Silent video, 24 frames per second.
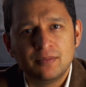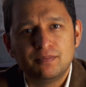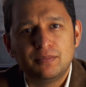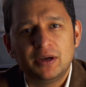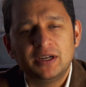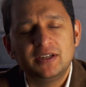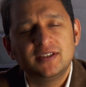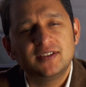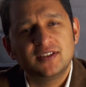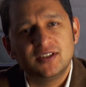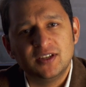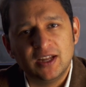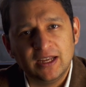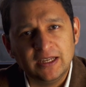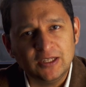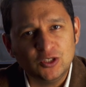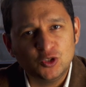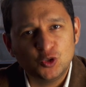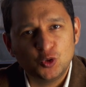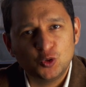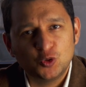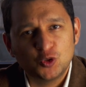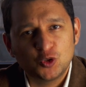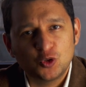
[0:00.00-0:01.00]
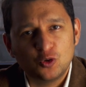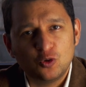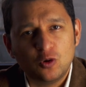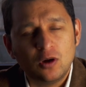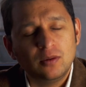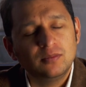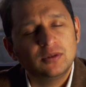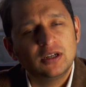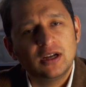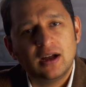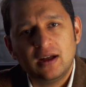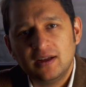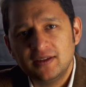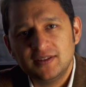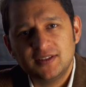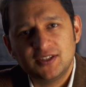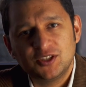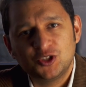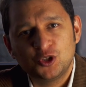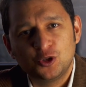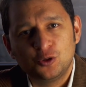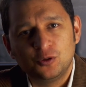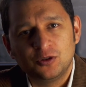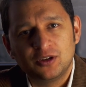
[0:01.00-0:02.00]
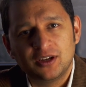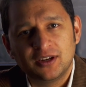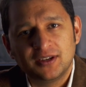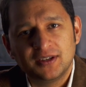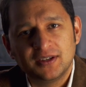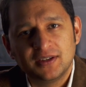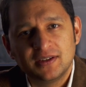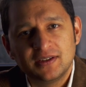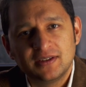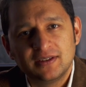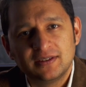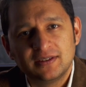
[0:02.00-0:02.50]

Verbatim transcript: पर इस नई सोच को हम कहां से शुरू करें